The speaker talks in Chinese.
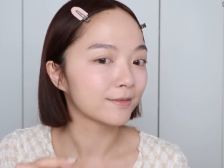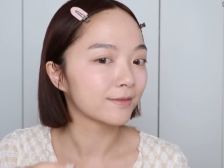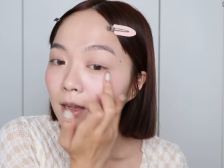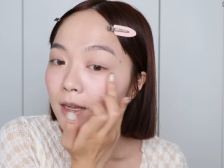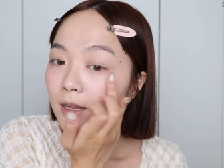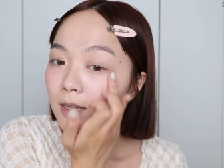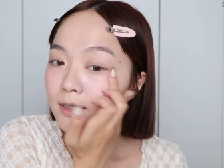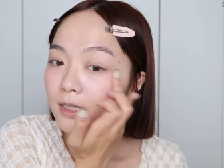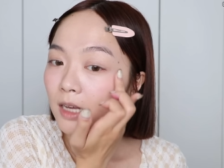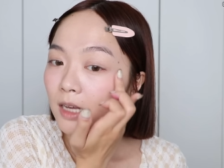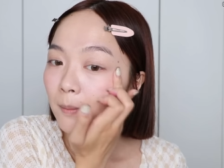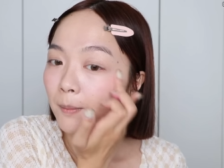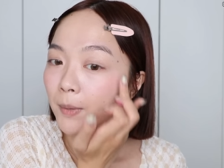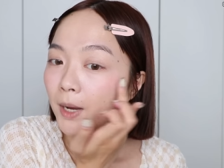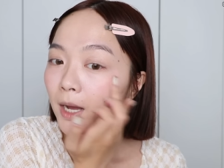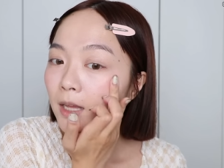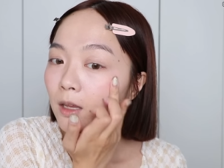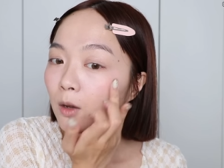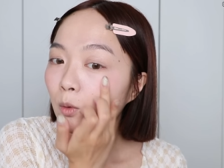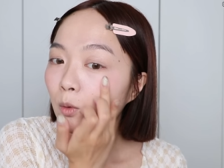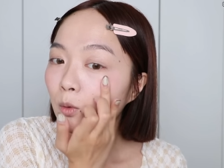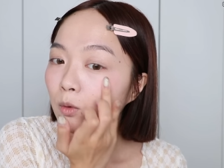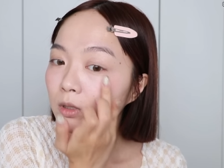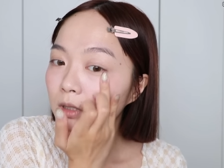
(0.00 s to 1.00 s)
而且这样
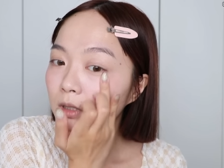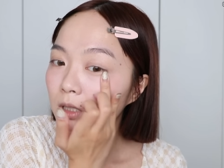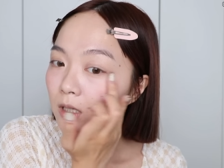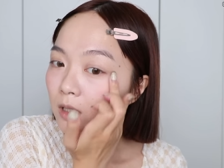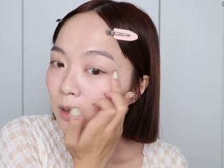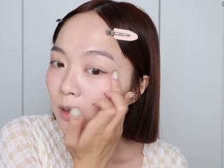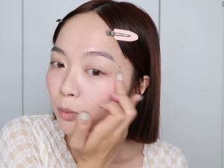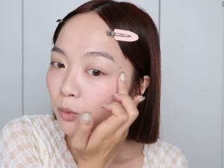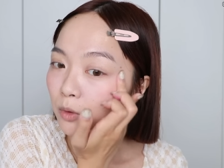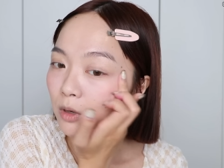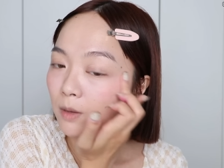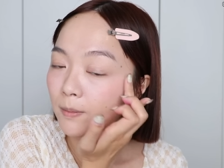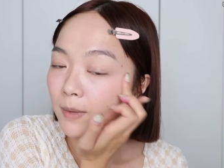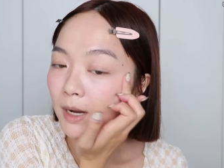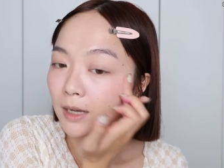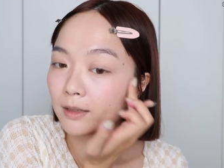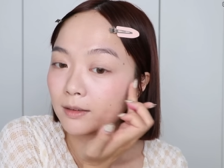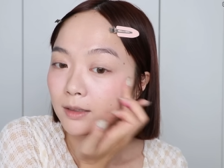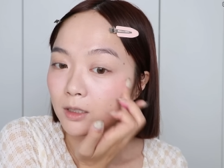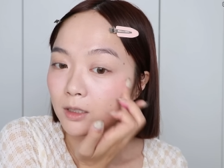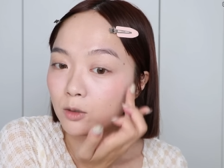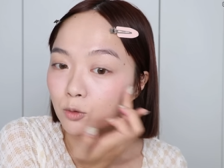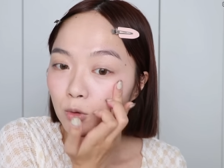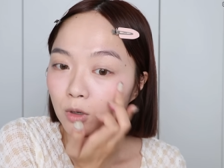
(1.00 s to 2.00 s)
拍的过程也不会把
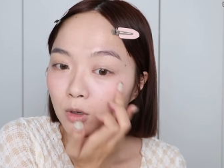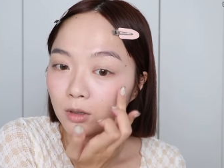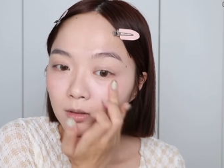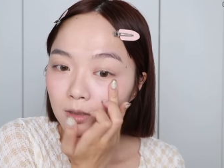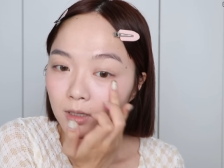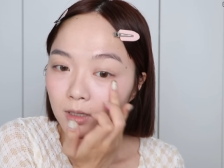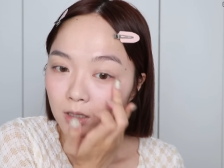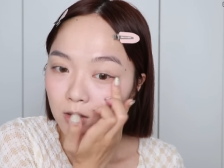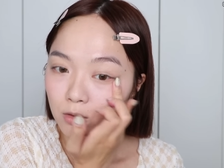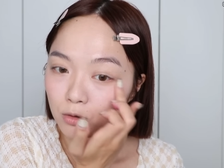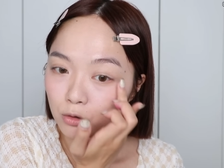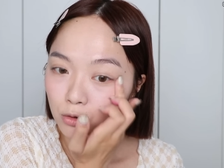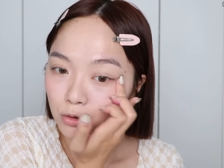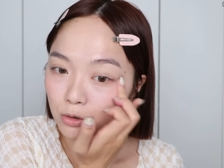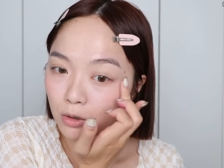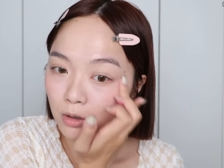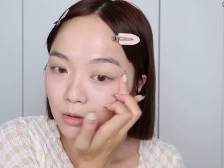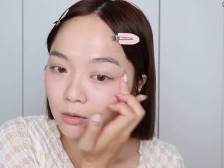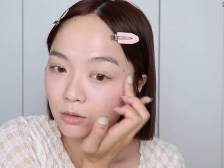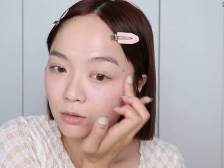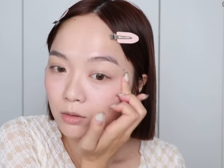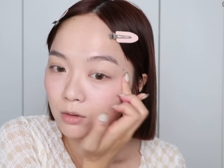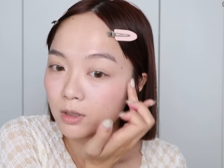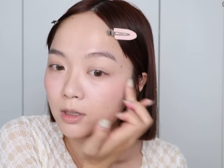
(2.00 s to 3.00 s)
底妆粘
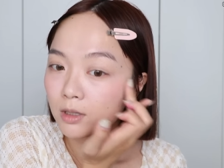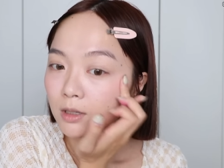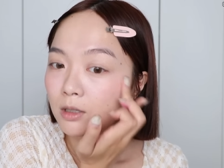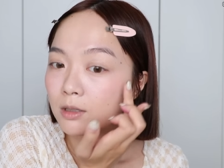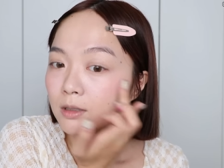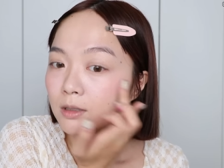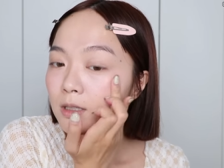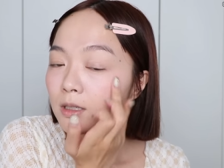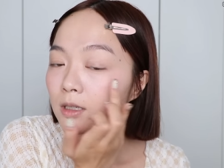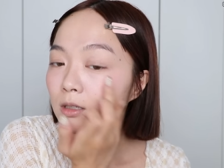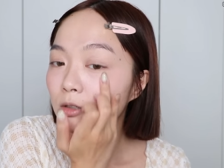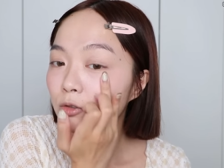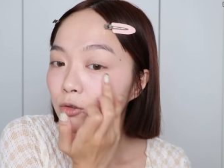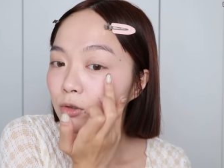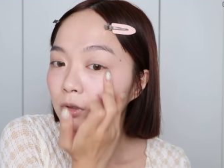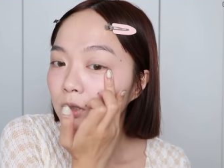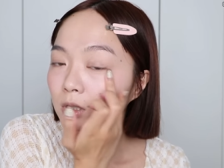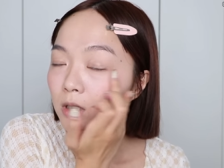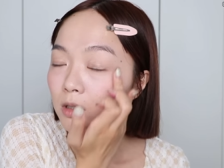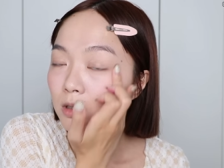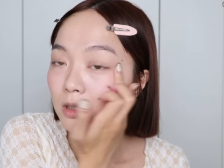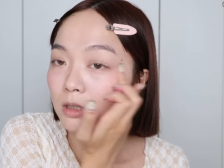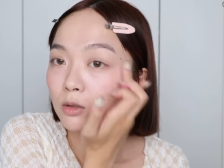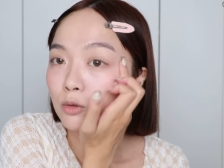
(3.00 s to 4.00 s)
走，这个质
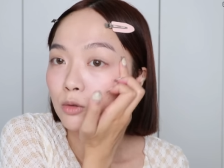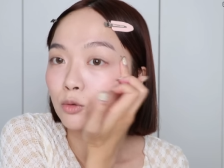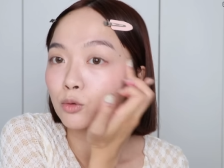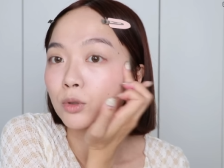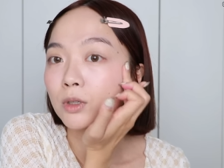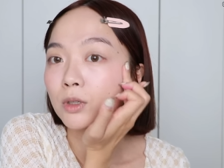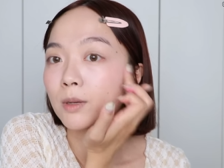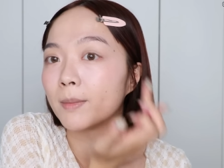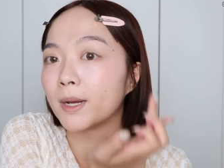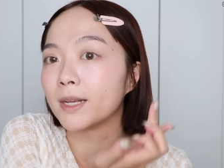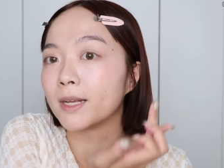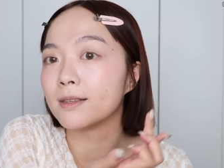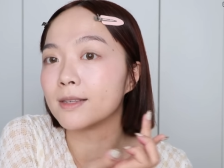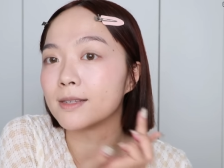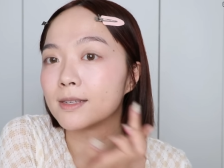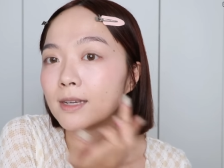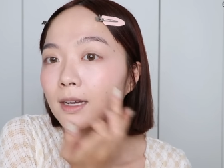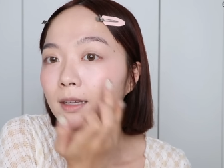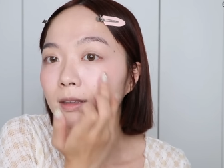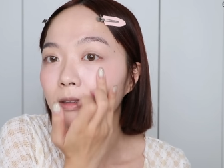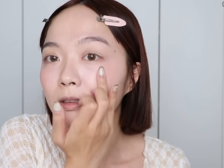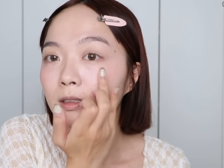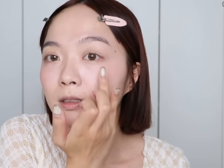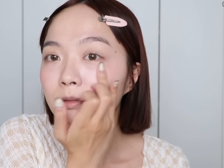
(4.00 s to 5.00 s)
地真的做的蛮
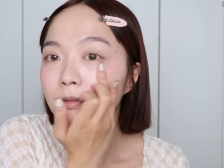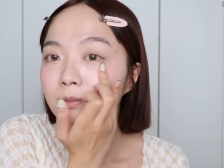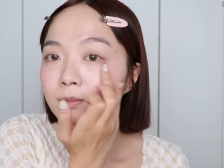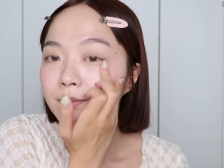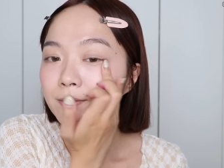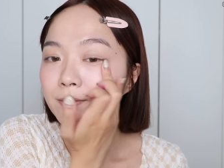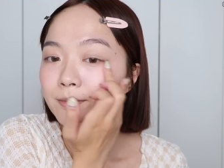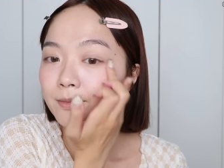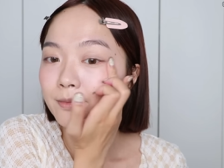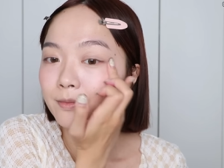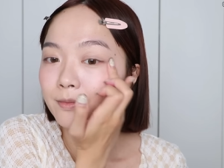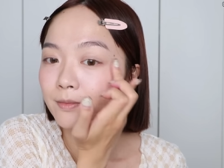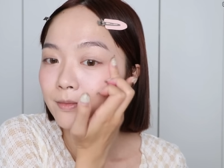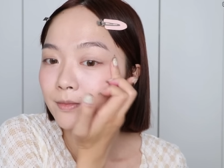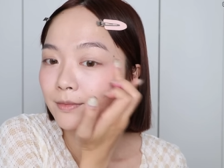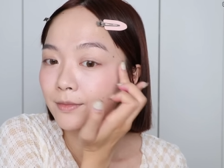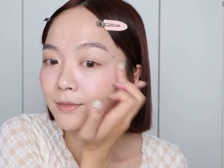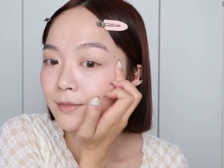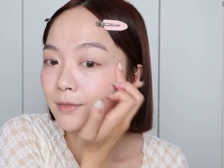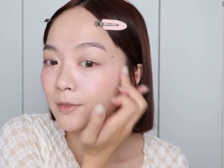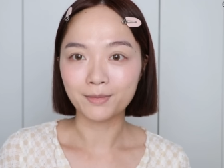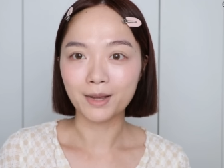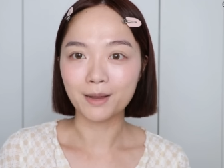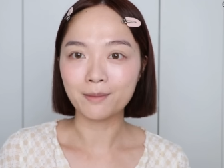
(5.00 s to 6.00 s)
赞的，
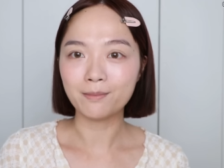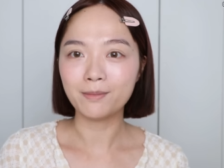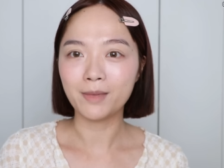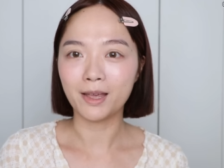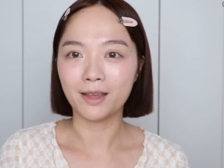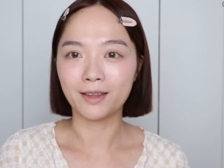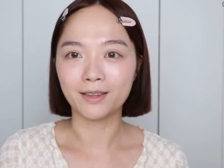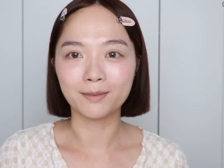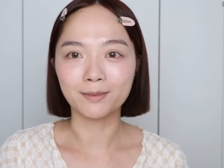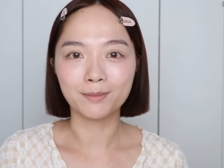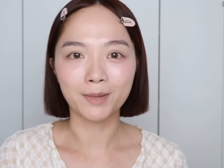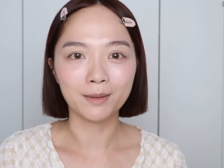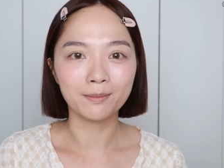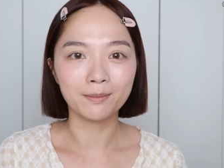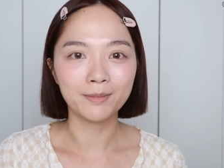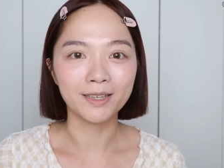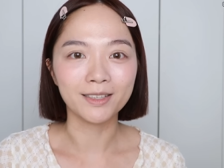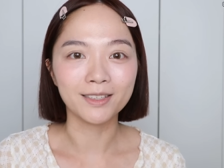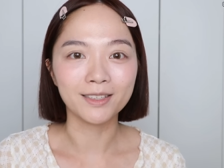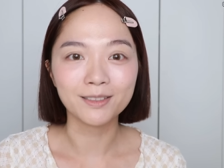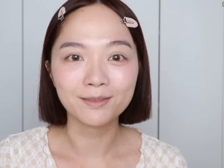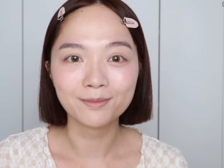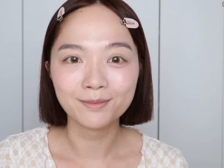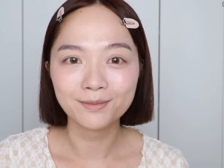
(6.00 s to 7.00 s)
蛮美的，蛮
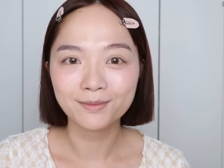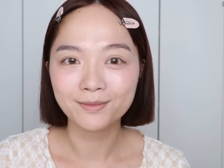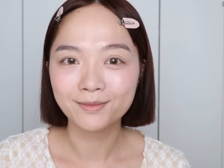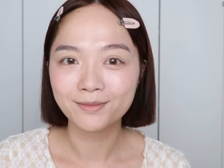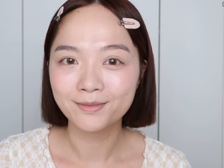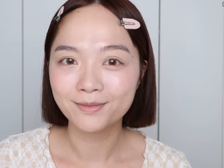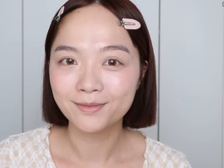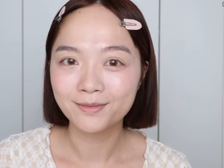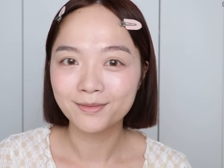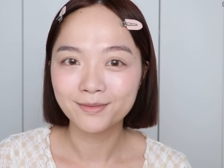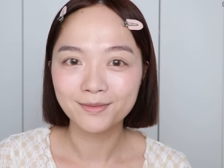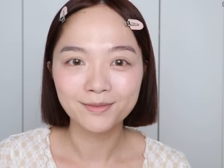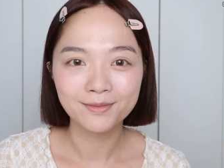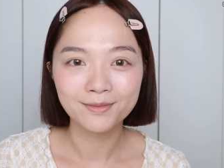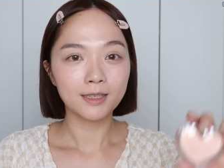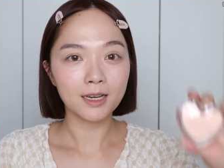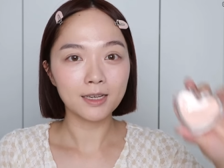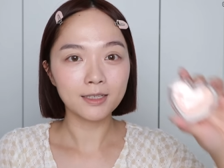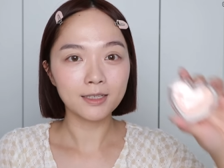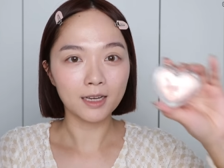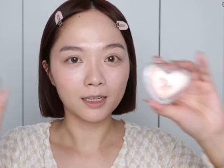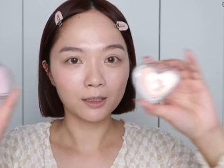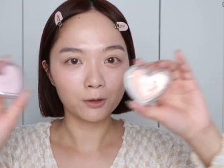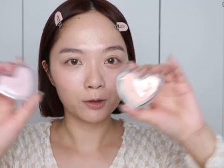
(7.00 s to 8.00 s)
美的。
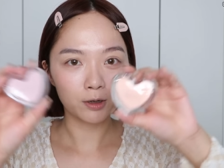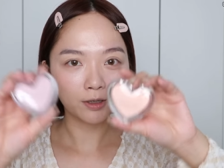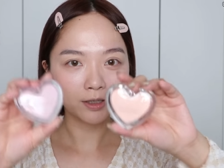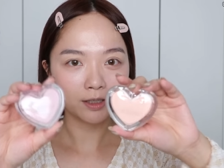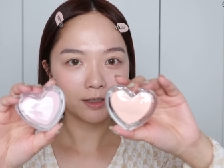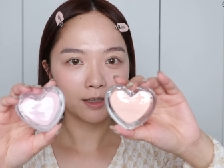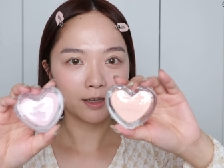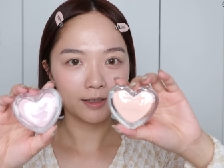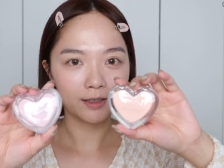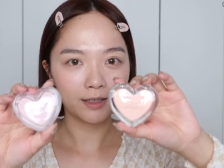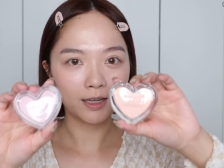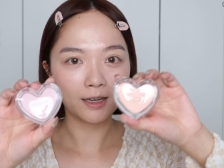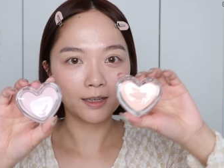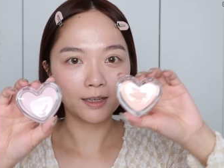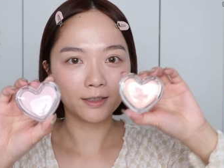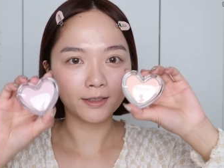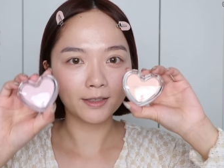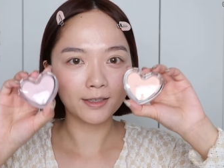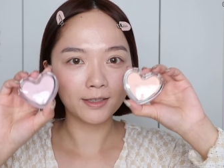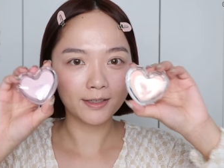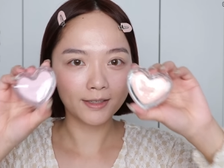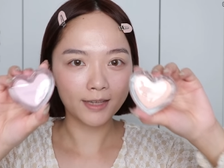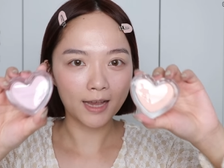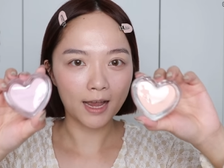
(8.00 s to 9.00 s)
再来想推荐的一样也
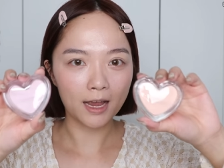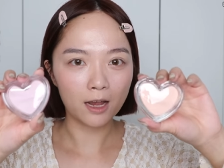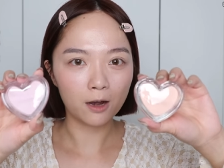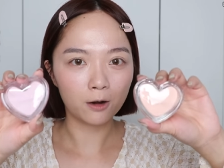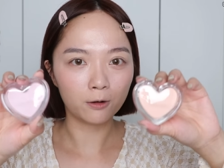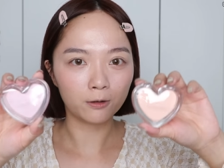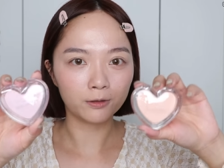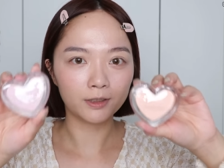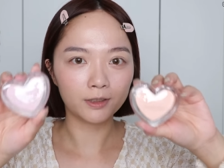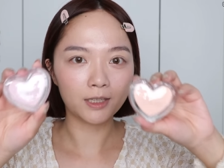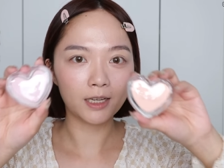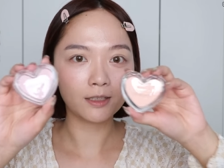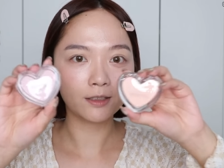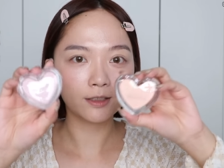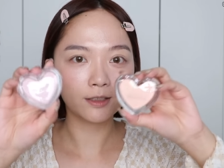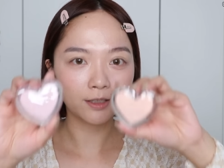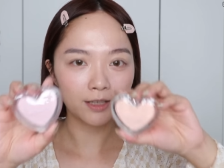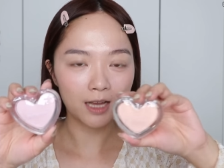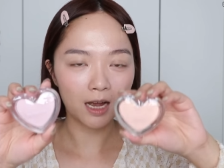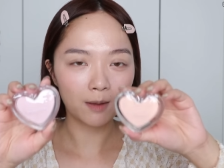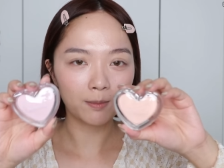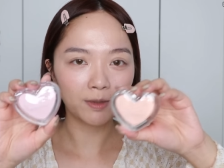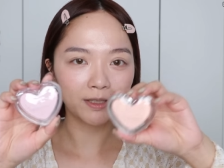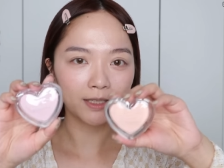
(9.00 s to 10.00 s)
是腮红，但是
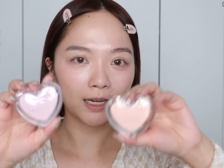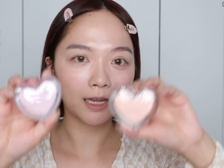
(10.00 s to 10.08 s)
是他们